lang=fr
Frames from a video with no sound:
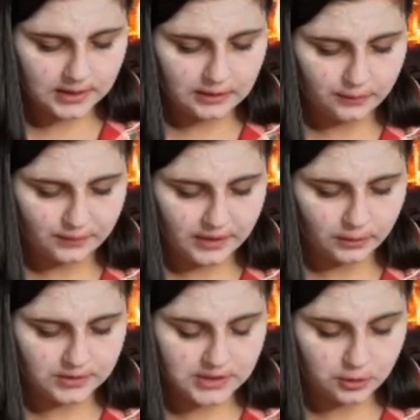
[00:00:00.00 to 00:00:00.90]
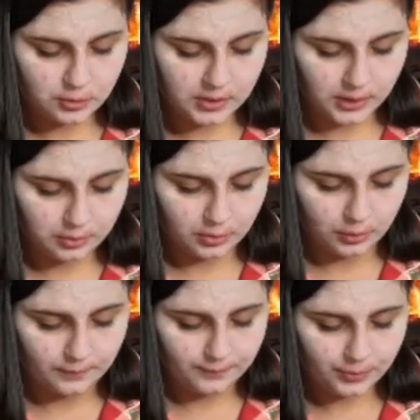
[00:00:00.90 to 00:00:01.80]
effet anti-lumière
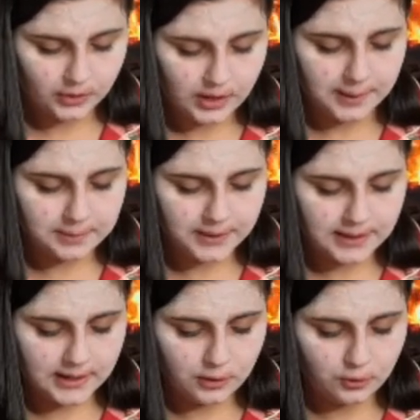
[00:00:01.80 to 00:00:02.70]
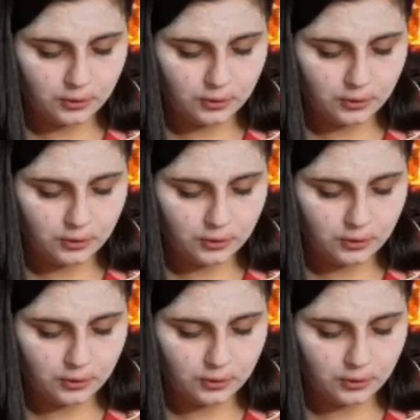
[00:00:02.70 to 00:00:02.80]
bleue. Appliquez